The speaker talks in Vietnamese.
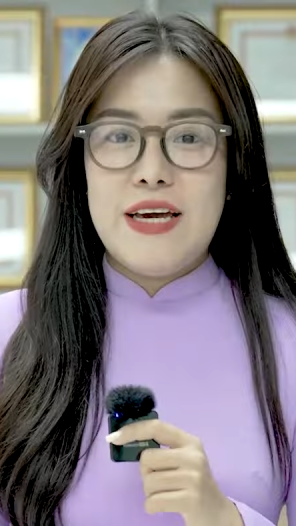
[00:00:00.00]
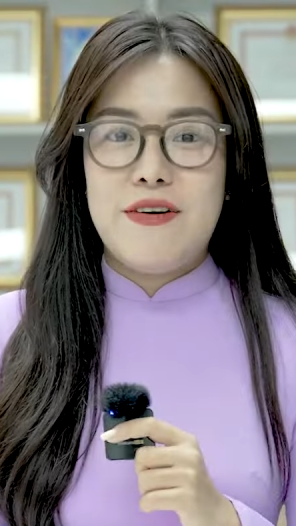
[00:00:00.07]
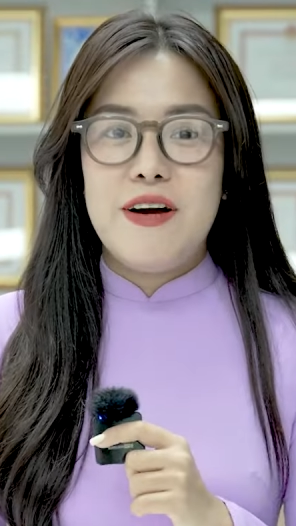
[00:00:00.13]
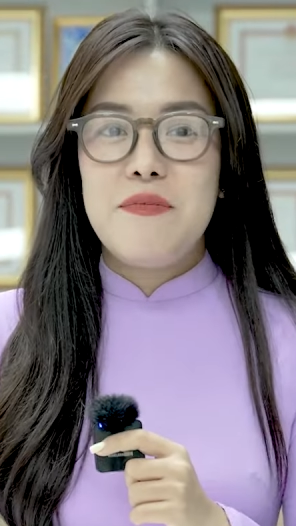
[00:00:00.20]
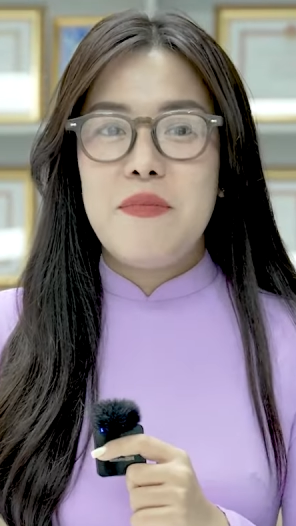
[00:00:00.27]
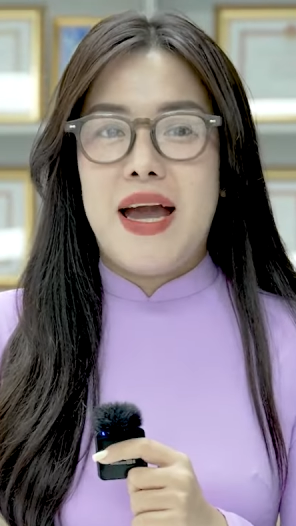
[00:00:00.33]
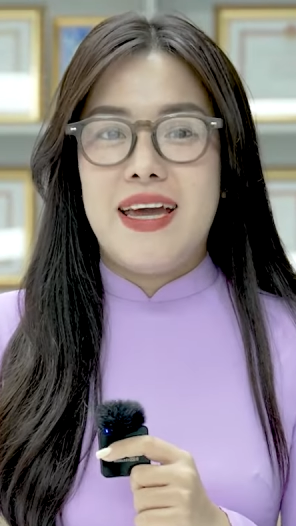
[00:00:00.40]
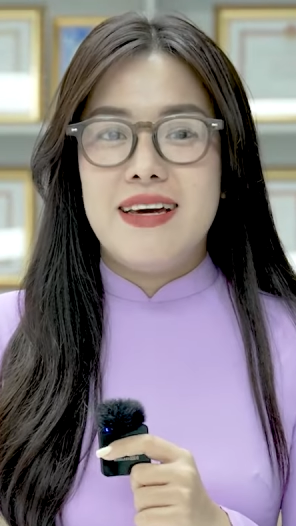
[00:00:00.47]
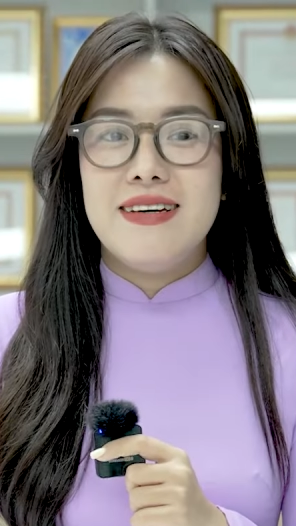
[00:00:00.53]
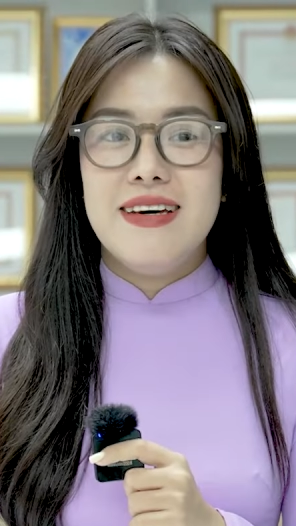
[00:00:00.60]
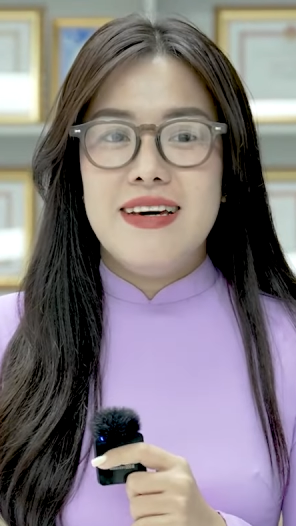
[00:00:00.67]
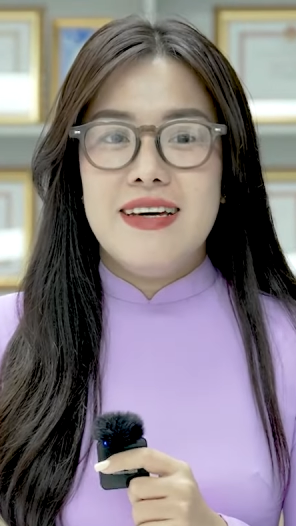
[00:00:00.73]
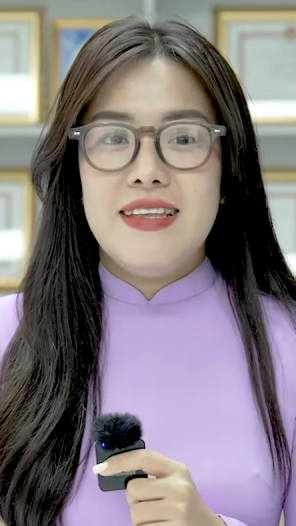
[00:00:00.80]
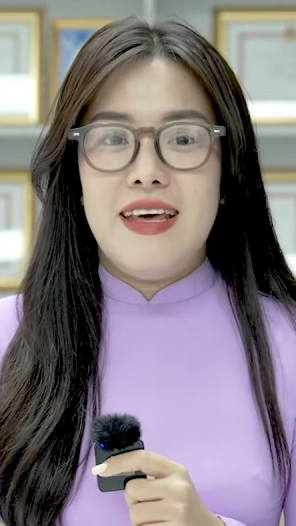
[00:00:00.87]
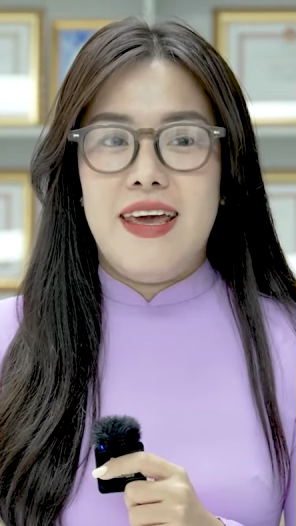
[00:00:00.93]
chào các bạn.
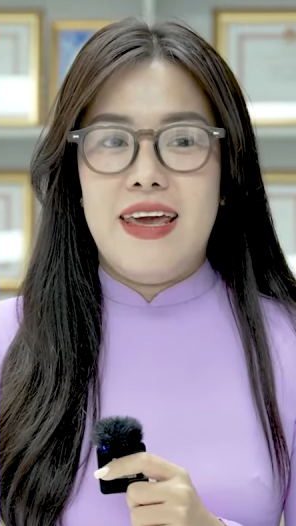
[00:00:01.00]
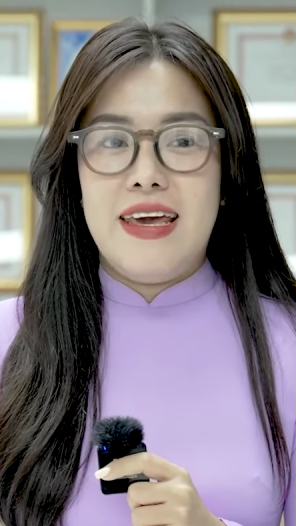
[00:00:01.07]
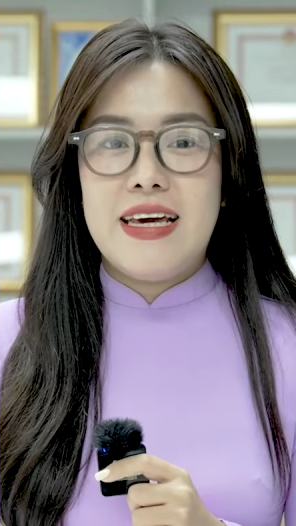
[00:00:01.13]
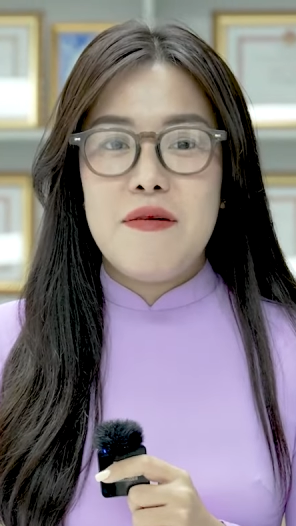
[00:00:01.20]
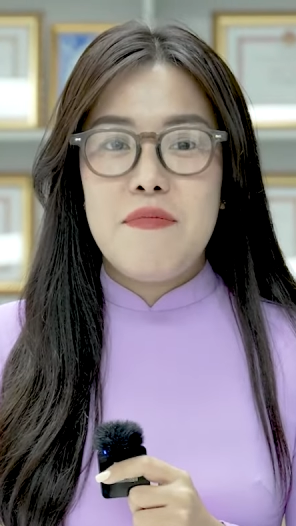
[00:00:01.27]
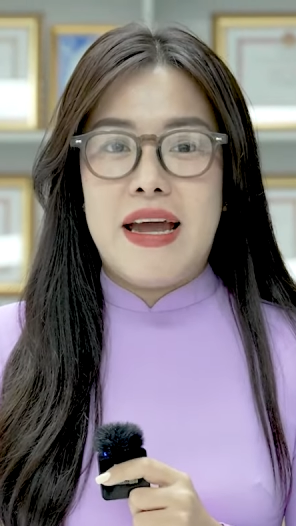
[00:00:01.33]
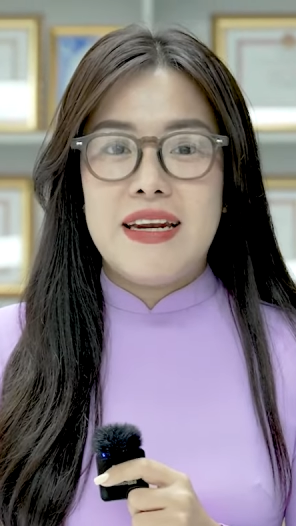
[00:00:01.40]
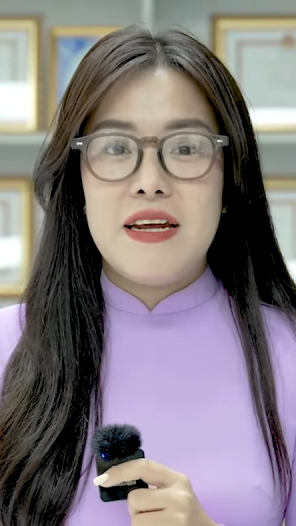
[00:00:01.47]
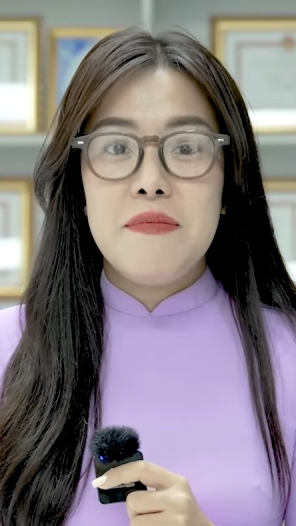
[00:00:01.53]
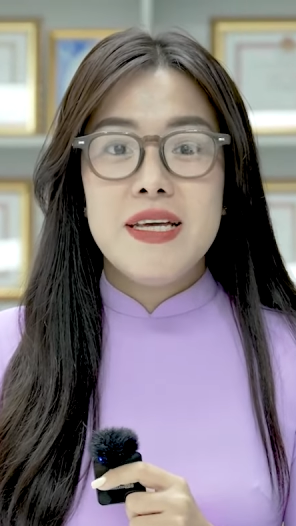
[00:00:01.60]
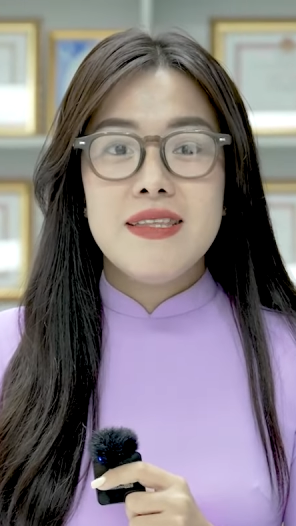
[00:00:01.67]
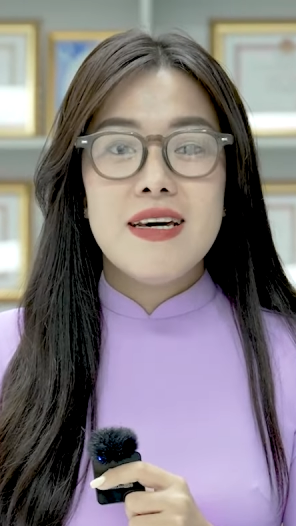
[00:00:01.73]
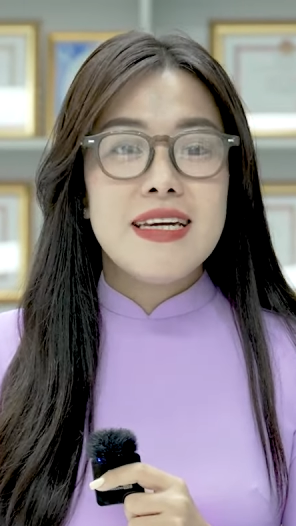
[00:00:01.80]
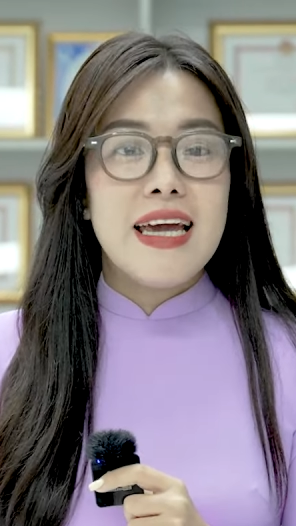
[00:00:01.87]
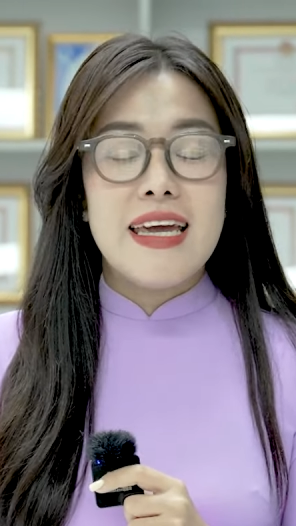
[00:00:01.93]
Thì các bạn đã biết
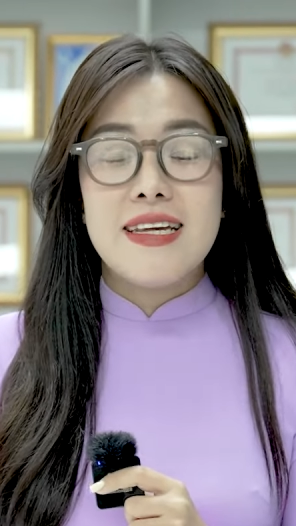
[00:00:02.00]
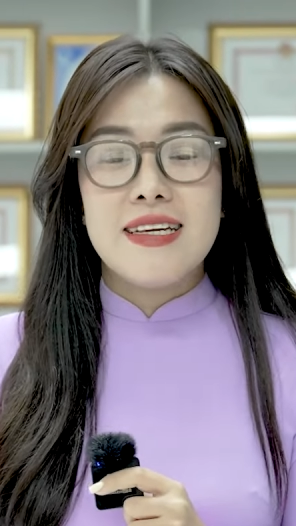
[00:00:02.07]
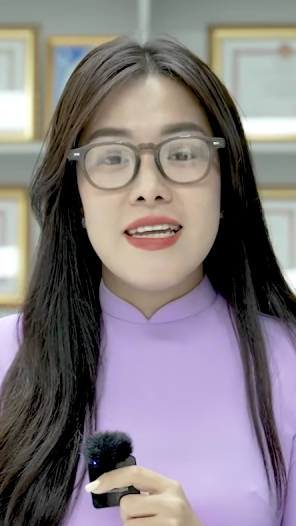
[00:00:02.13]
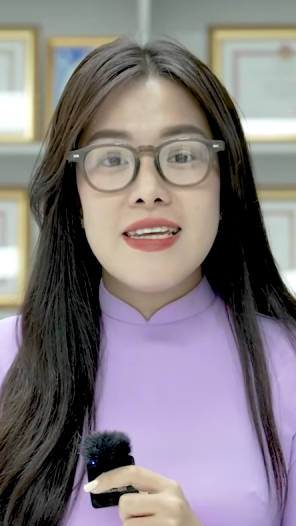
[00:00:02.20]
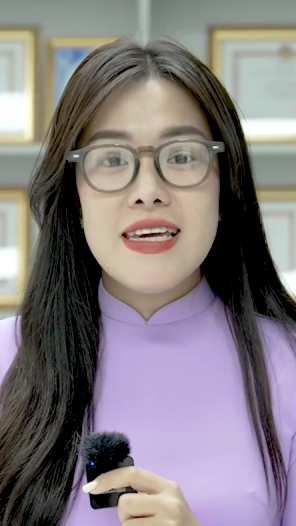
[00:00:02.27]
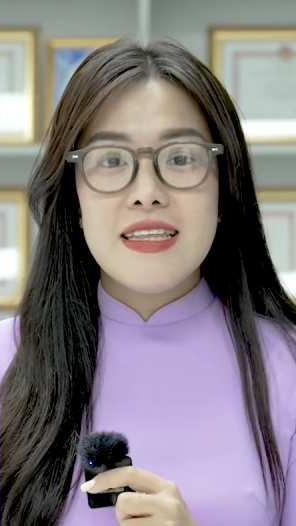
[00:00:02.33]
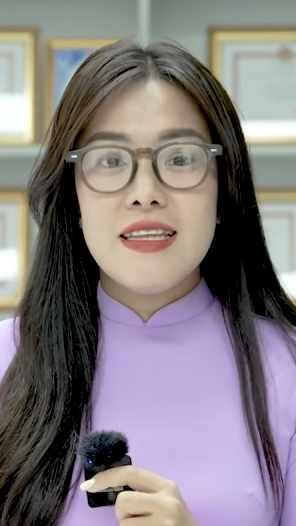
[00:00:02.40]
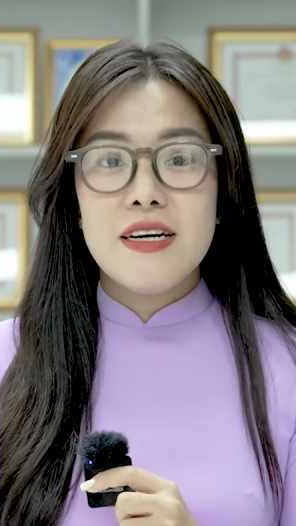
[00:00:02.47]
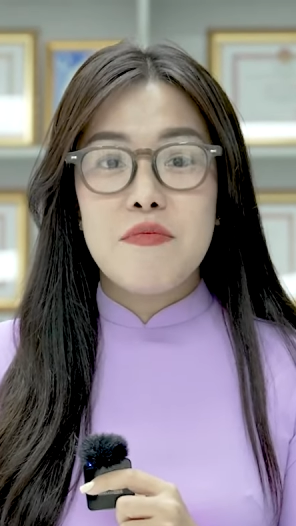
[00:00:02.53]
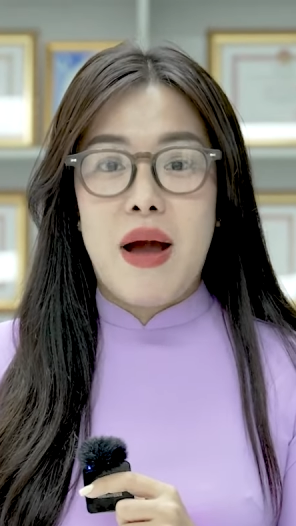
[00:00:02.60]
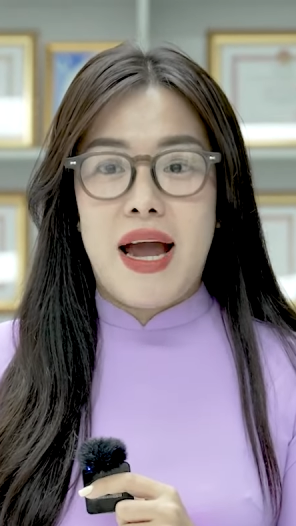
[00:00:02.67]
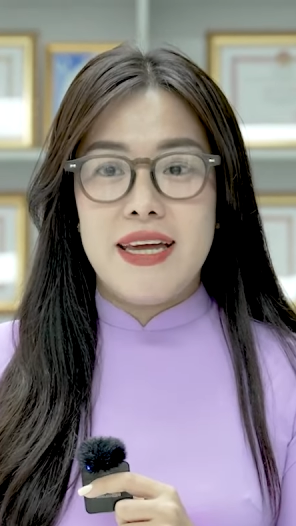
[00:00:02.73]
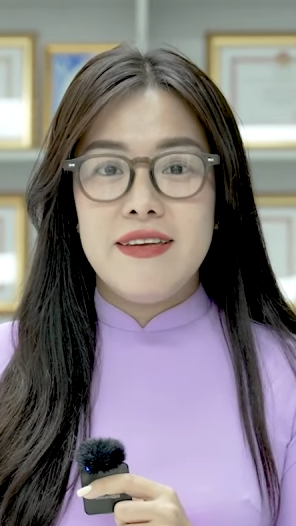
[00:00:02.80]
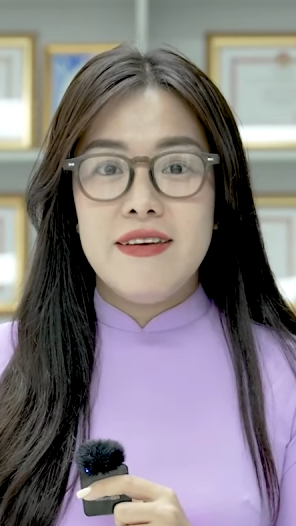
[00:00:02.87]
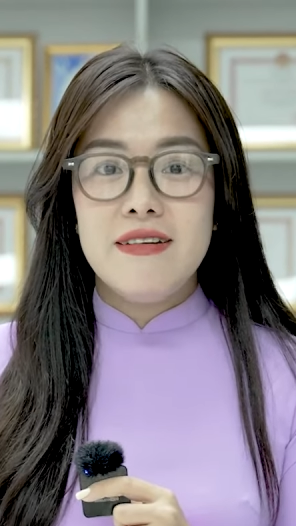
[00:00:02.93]
tới ngành kinh doanh thương
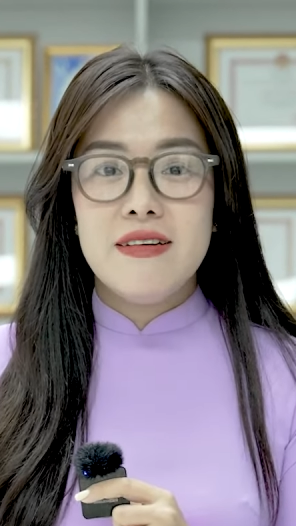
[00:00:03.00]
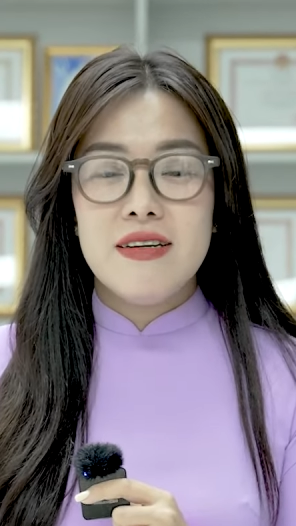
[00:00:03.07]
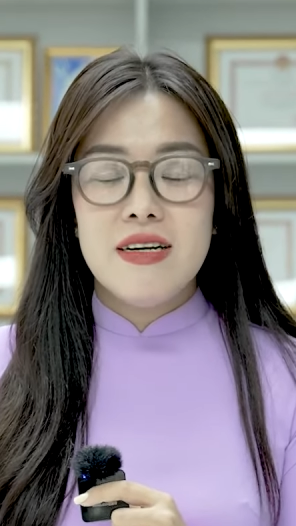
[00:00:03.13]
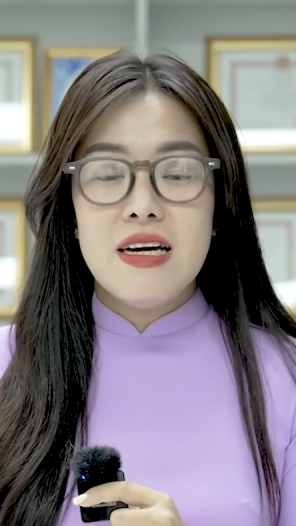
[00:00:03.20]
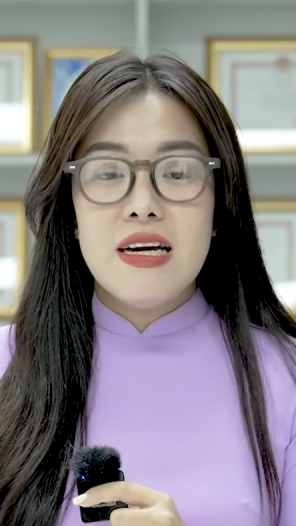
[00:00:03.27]
mại chưa?